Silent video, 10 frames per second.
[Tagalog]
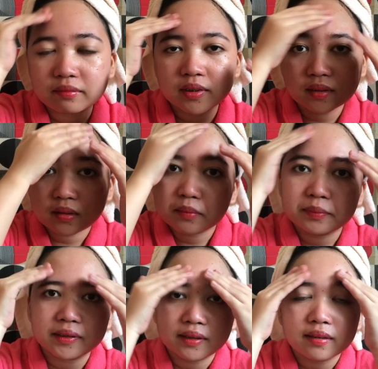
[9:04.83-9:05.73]

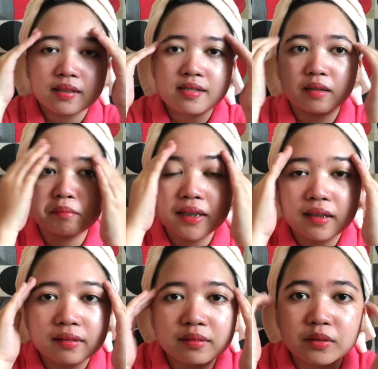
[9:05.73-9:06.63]
Grabe. Tapos, ang mahal
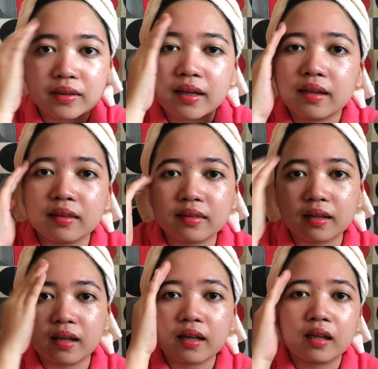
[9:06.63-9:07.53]
ng
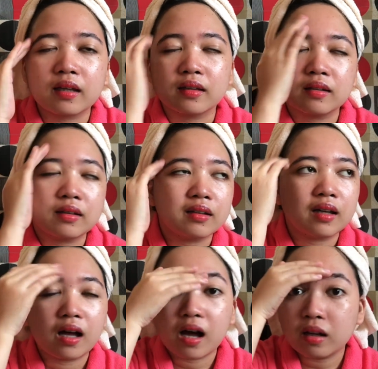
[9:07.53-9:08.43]
kuryente.
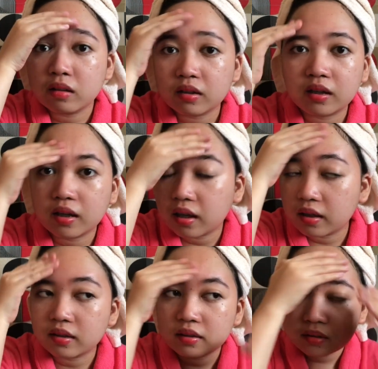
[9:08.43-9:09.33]
Ano na?
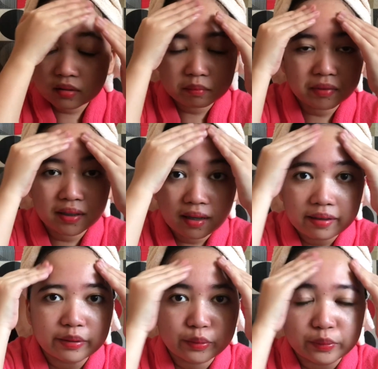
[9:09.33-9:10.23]

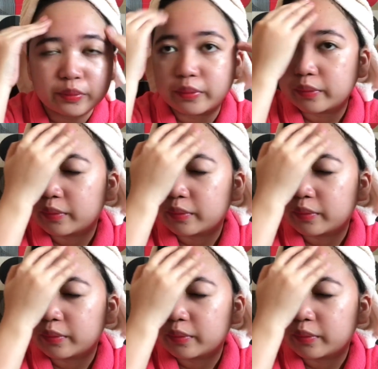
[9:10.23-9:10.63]
Meralco.